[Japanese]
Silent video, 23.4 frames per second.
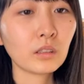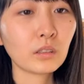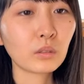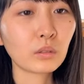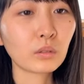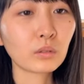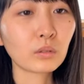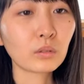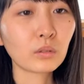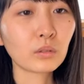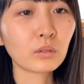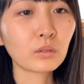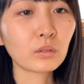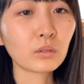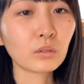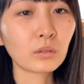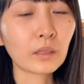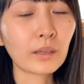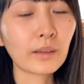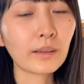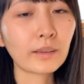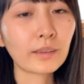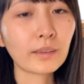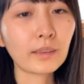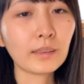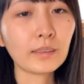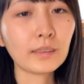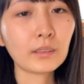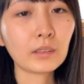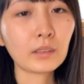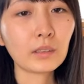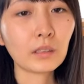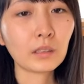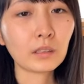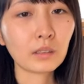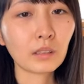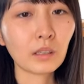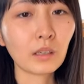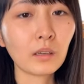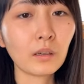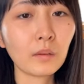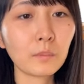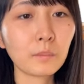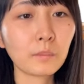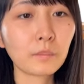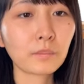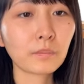そうそうそう海外行って
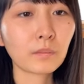さ